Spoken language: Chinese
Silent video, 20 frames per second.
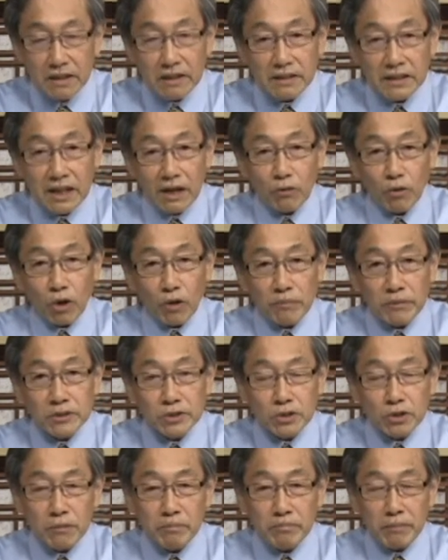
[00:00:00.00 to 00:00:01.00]
要我们
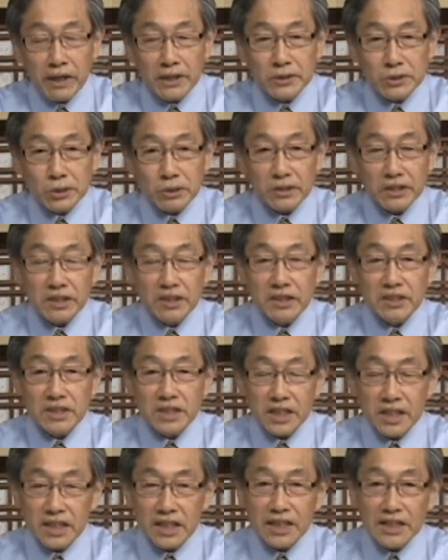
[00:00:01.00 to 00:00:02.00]
去面对
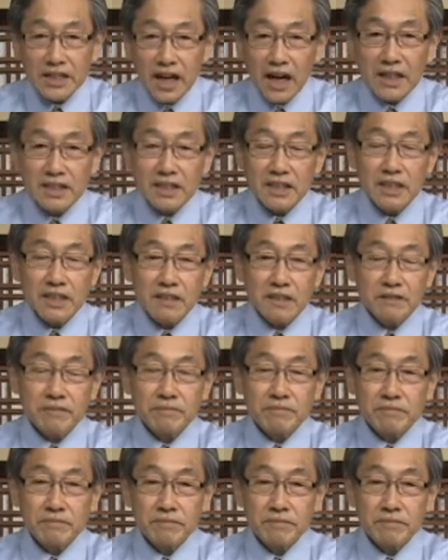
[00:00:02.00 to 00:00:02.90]
其他的人，